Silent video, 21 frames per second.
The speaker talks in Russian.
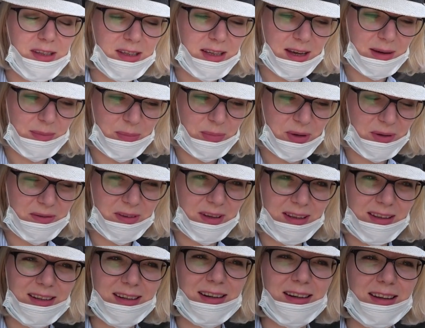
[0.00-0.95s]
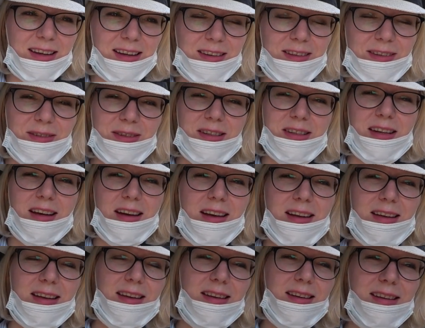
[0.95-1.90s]
Всем привет, дорогие друзья
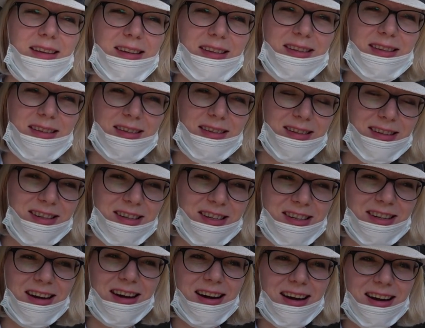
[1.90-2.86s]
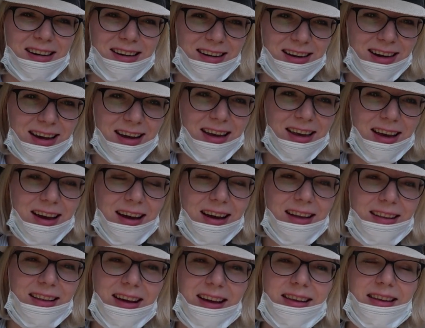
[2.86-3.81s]
из жаркой
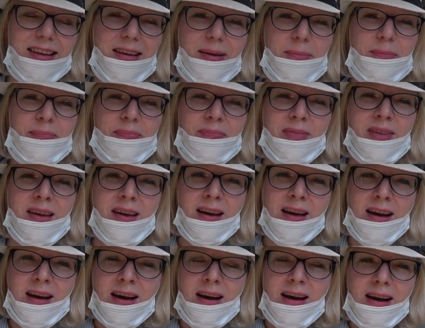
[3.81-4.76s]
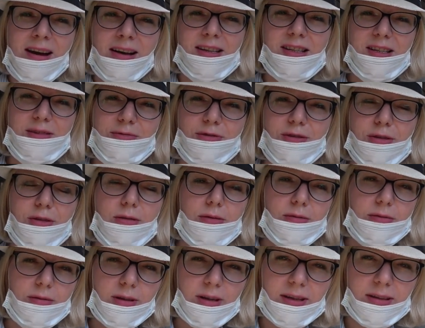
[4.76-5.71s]
Алании. Сегодня
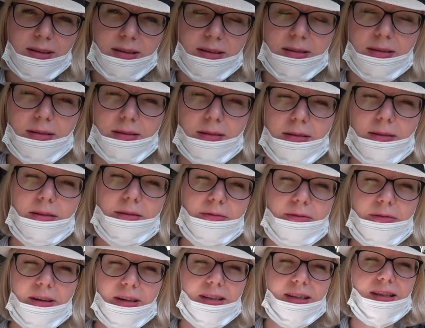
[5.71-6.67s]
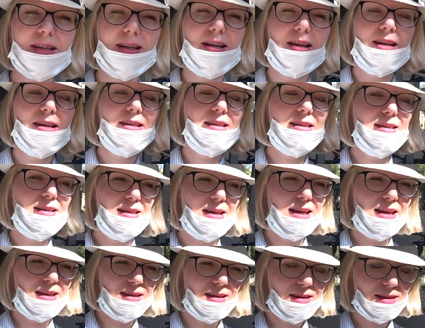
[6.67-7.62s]
у нас э,
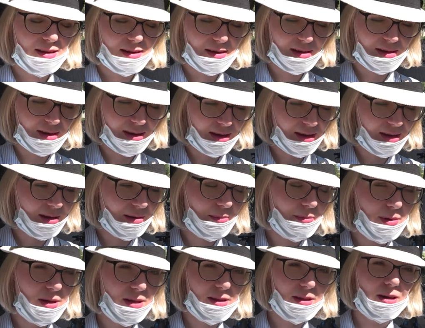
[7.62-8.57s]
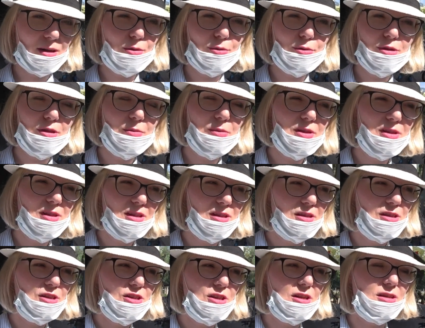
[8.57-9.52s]
воскресенье, и мы находимся
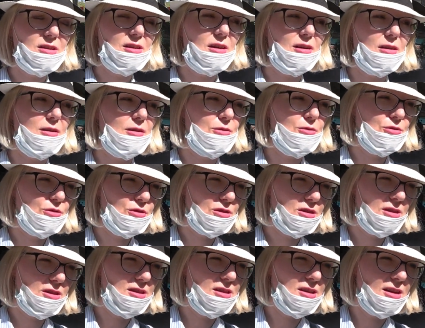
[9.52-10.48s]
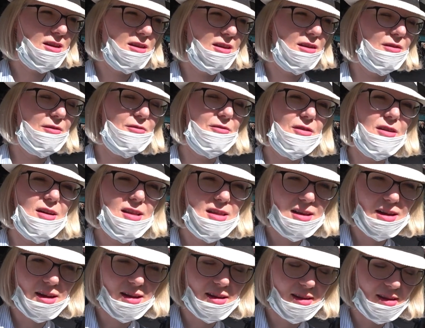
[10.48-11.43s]
сейчас, как я уже сказала, в
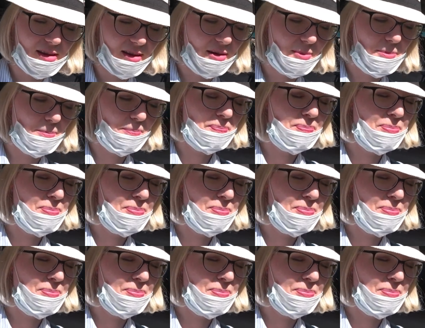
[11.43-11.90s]
Алании.